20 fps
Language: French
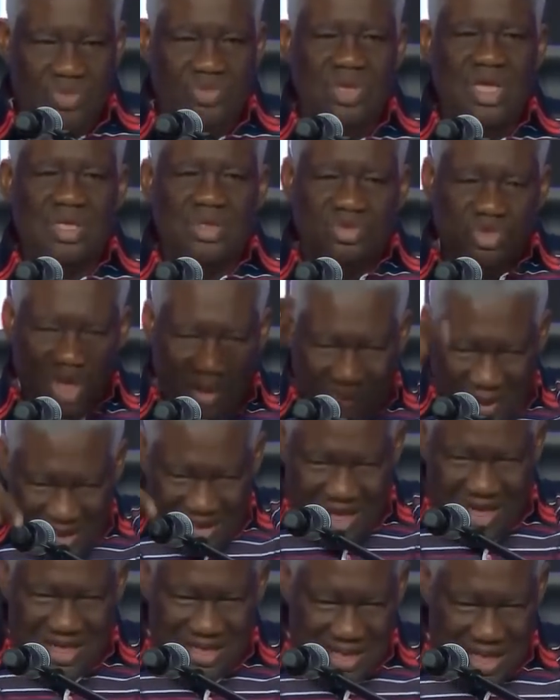tu es,
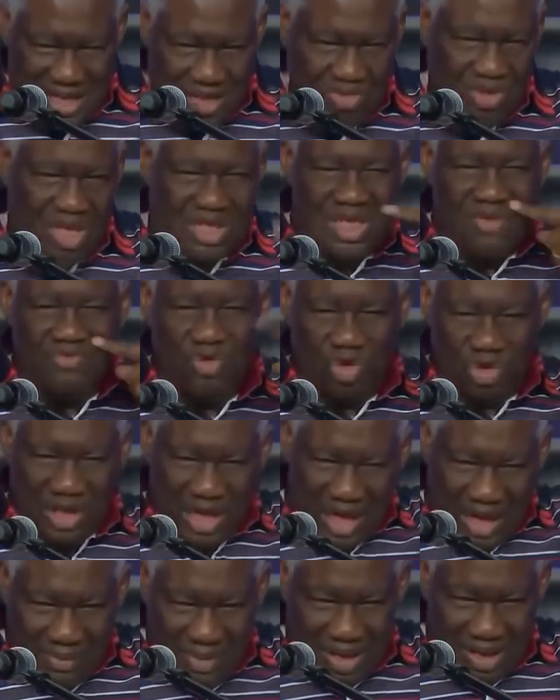parti en Israël, tu as déjà vu
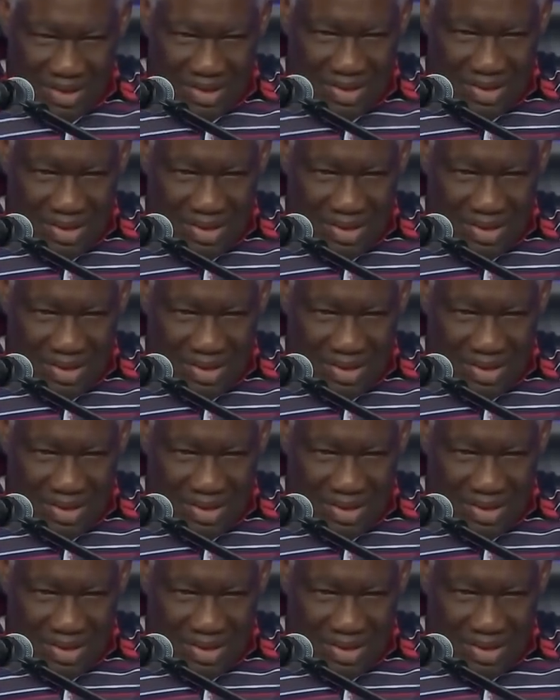l'hôtel là-bas